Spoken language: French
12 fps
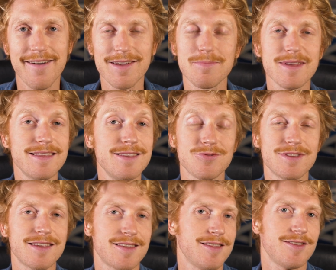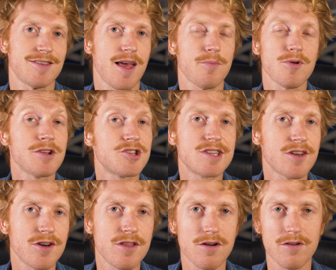Avec Mehdi, on dit que c'est un peu un cheat
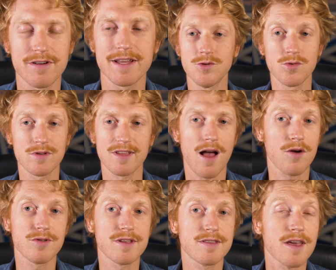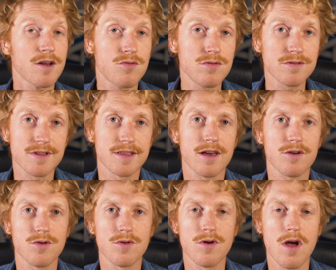code en vrai. Donc ça a un côté très cool, c'est-à-dire
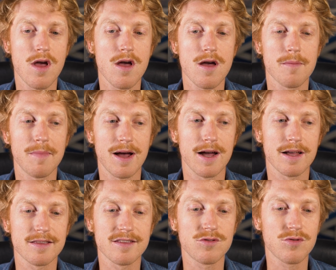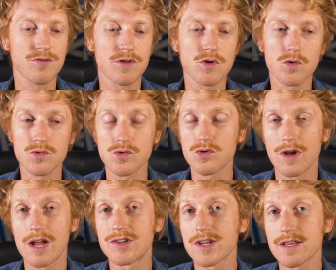que bah, si tu fais du contenu
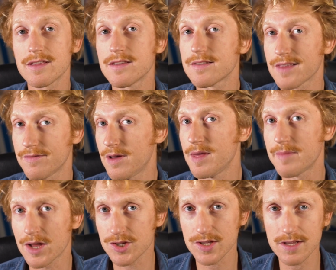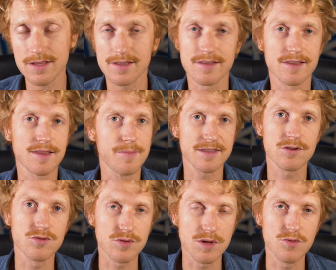sur l'Algérie, ça va bien marcher, c'est ce qui s'est
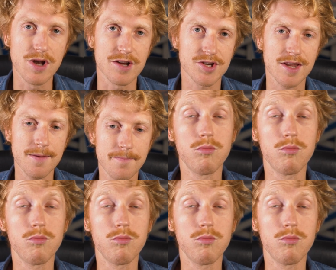passé au tout début de la chaîne.